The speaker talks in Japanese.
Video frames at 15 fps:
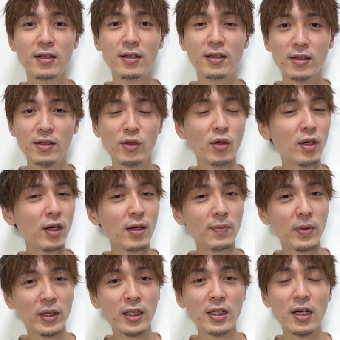それがやっぱ
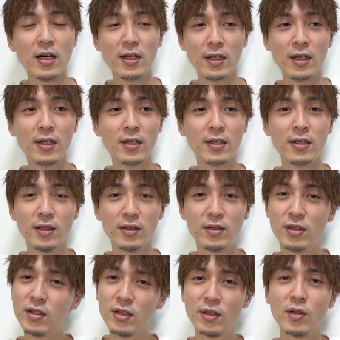来たかな。ぐっ
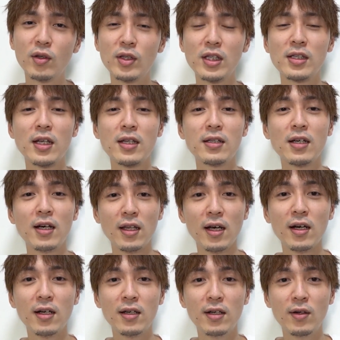と刺さったかな。
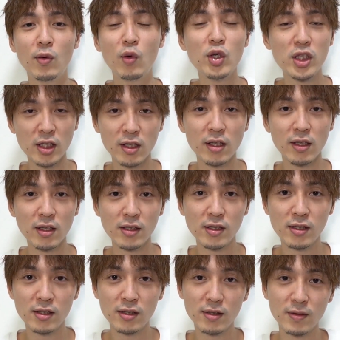美味しかったで
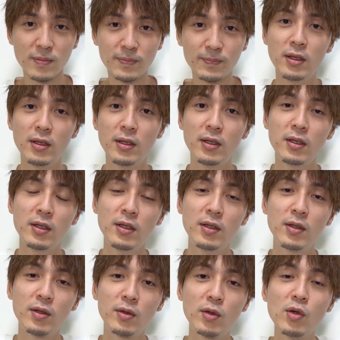す。
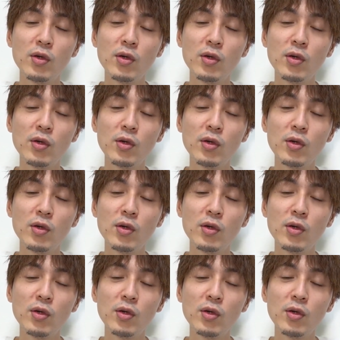今